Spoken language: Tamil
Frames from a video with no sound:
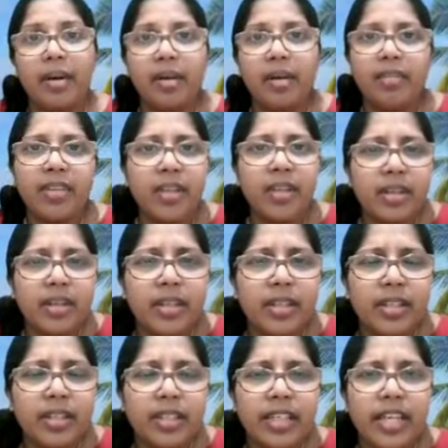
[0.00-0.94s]
அவர்
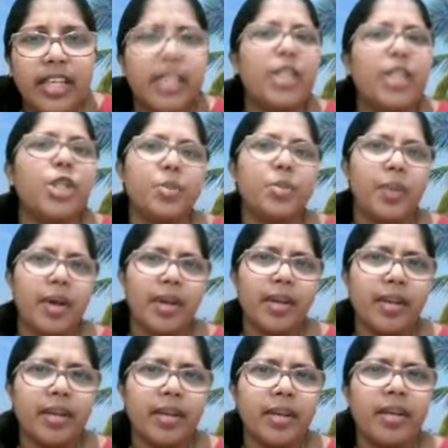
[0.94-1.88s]
நீங்க நினைச்சு
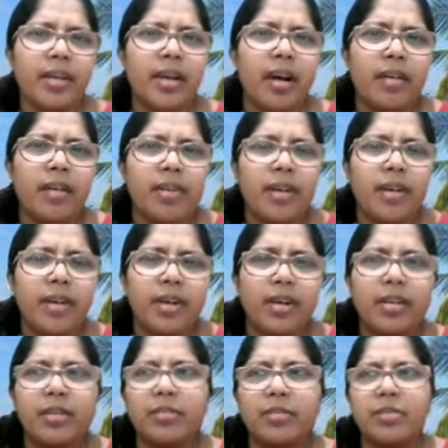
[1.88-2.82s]
பாருங்க அவர்
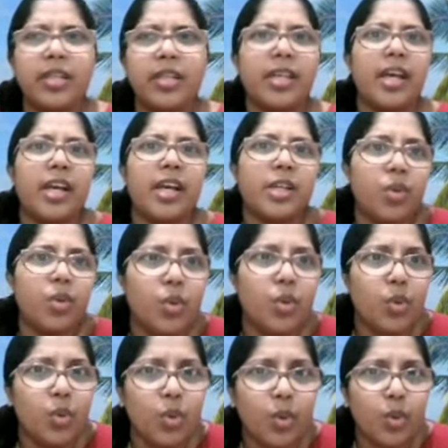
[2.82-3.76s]
தெரியாத ஒரு
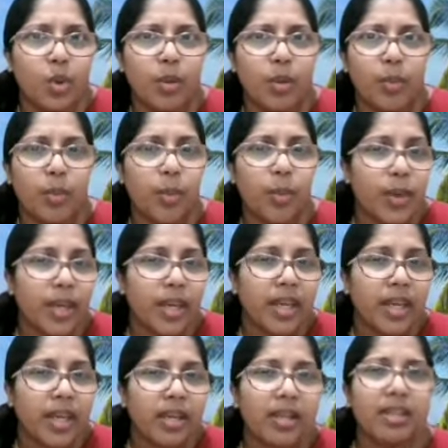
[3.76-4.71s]
ஊருக்குள்ள போய்
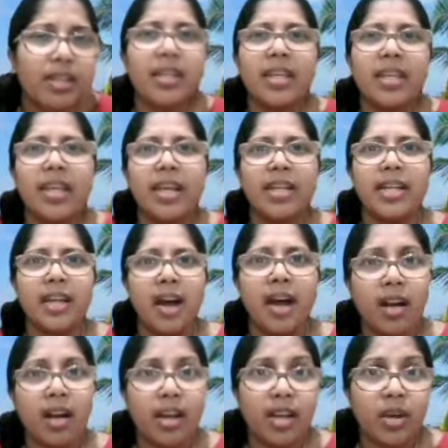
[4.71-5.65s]
தெரியாத
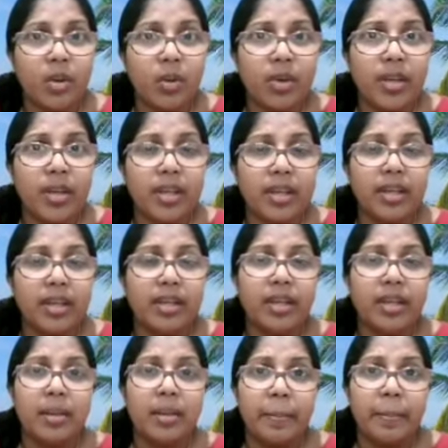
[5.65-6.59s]
ஆக்களோட
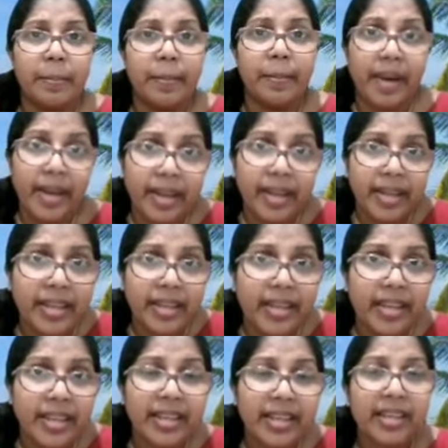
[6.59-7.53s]

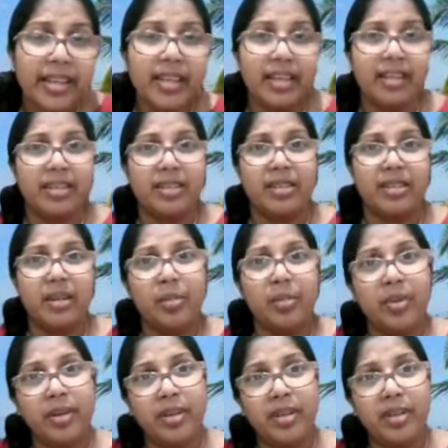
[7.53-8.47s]
பழகி
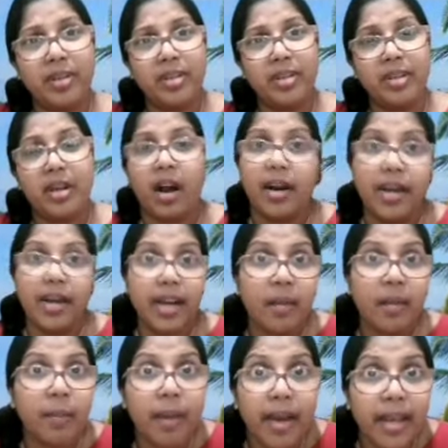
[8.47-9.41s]
பிறகு
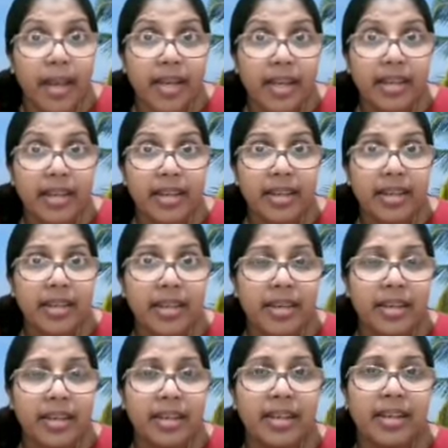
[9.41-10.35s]
கடல்
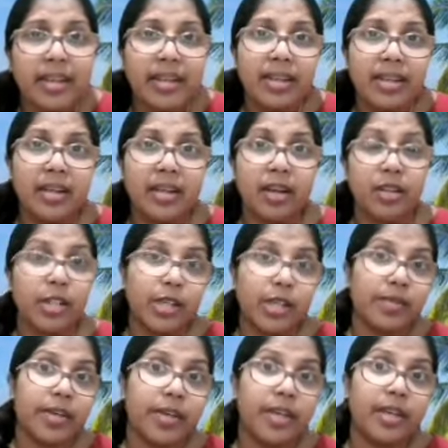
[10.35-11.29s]
பயணங்கள்
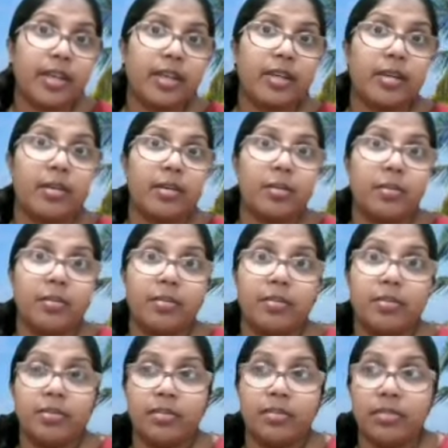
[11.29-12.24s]
அதுல வேற
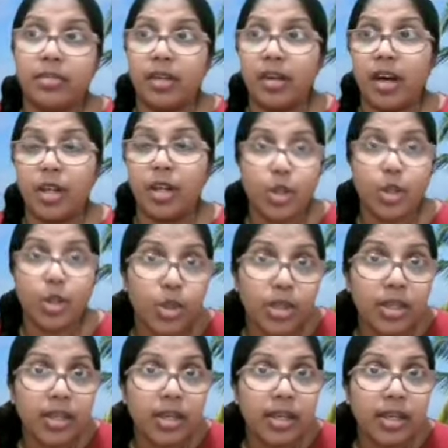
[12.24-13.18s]

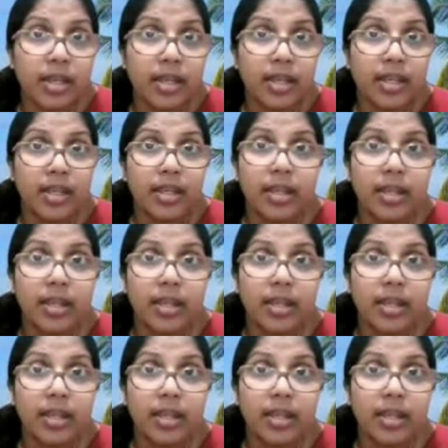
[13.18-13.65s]
அச்சுறுத்தல்கள்